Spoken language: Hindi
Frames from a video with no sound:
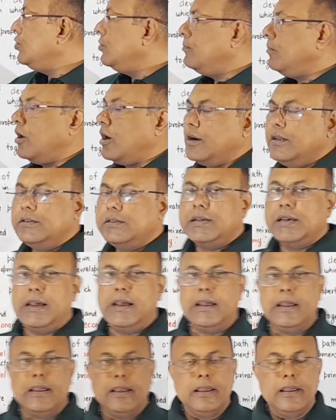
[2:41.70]
जो मॉडल्स
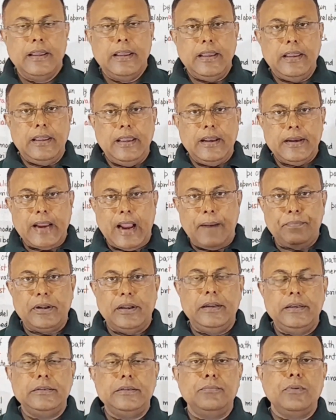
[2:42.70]
हैं एक
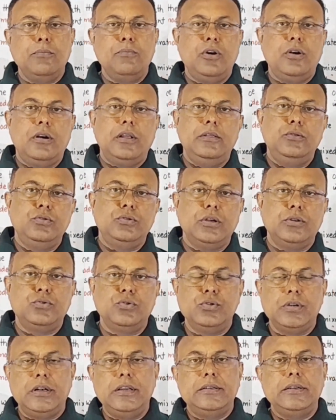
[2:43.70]
कैपिटलिज्म का मॉडल दूसरा
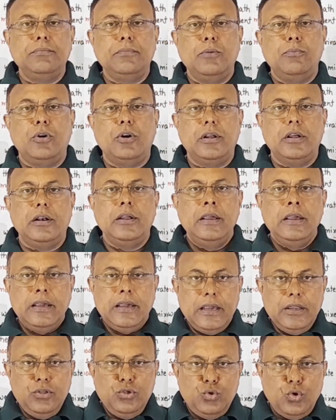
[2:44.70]
सोशलिज्म का मॉडल
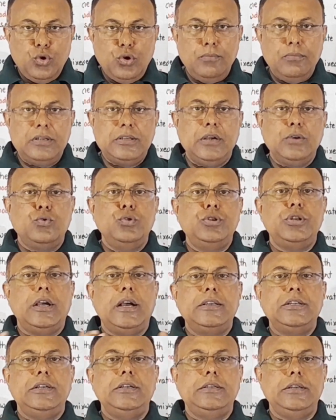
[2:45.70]
इन दोनों में से कुछ
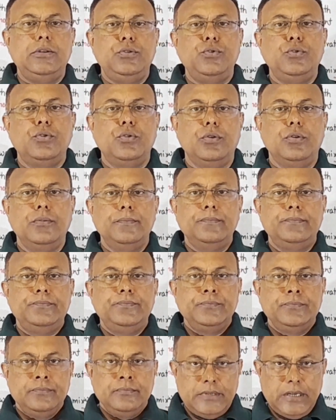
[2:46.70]
अच्छी चीज़ों को
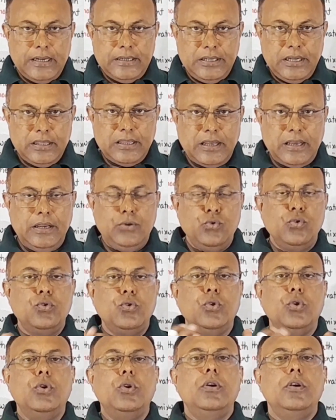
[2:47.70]
अच्छे तरीकों
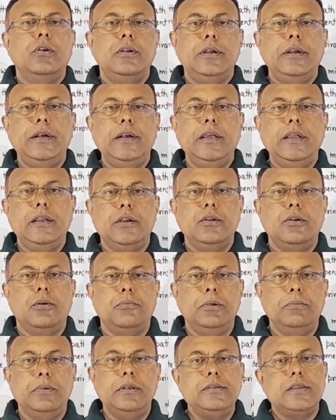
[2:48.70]
को इंडियन
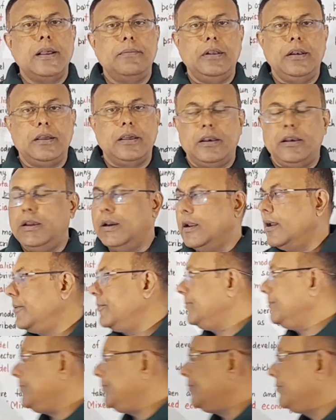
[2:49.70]
इकोनॉमी में शामिल कर लिया गया
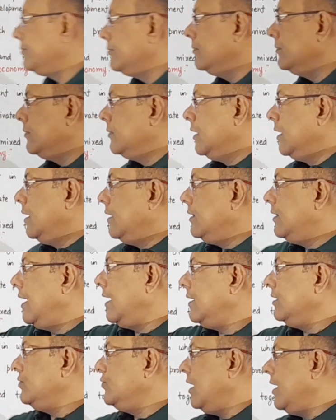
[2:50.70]

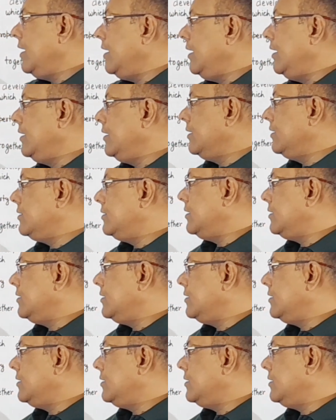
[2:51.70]
दैट इज़ वाई इट इज़